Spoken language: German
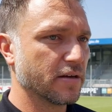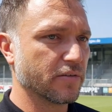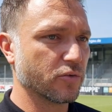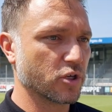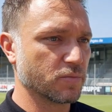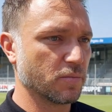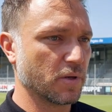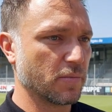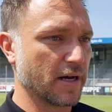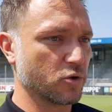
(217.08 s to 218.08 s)
wo ich mit,
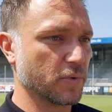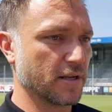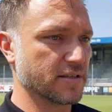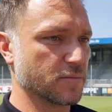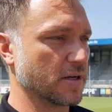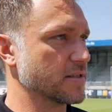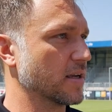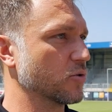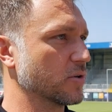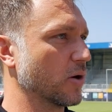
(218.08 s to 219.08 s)
mit Arno Michels immer einen
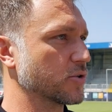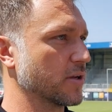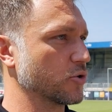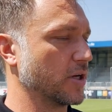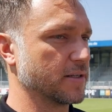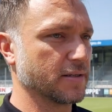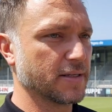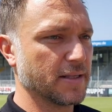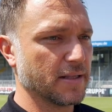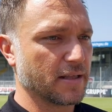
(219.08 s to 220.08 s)
sehr guten Austausch hatte.
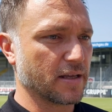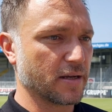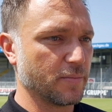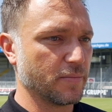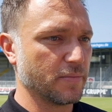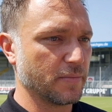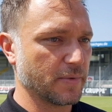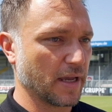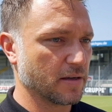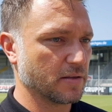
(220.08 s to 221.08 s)
Ähm,
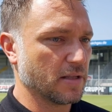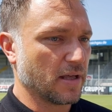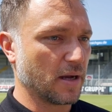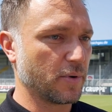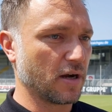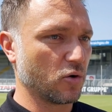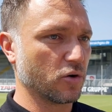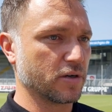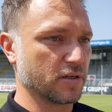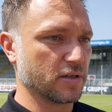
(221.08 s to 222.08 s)
ja, aber
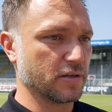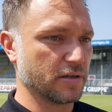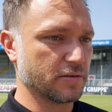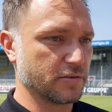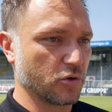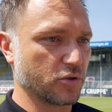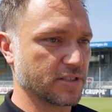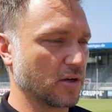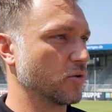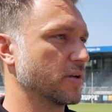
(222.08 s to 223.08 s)
auch äh, Jochen
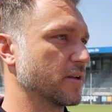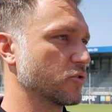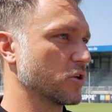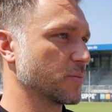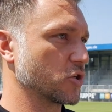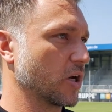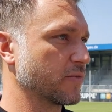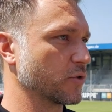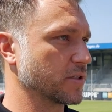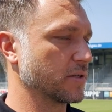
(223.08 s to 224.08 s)
Sauer, der natürlich
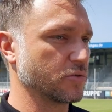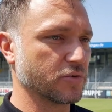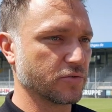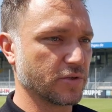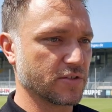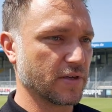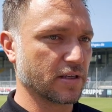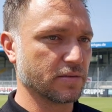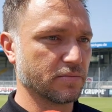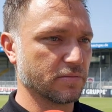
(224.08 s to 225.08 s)
Bescheid wusste. Und, und
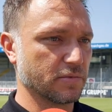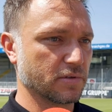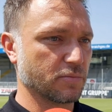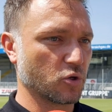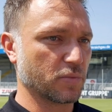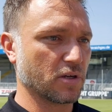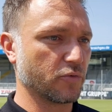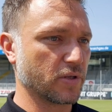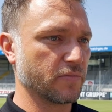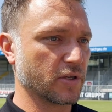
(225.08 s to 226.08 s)
deswegen, ich möchte mich
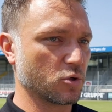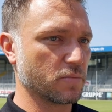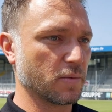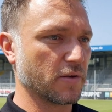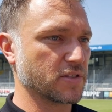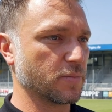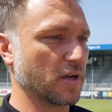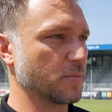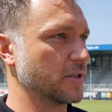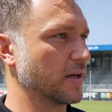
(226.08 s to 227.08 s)
auf dem Weg nochmal beim FC
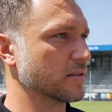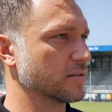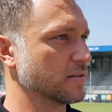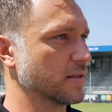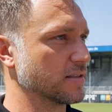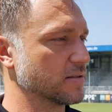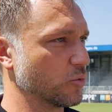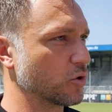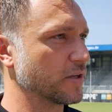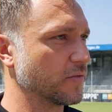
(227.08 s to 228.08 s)
Bayern bedanken, dass es
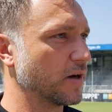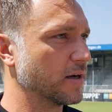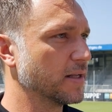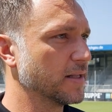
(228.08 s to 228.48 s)
möglich war,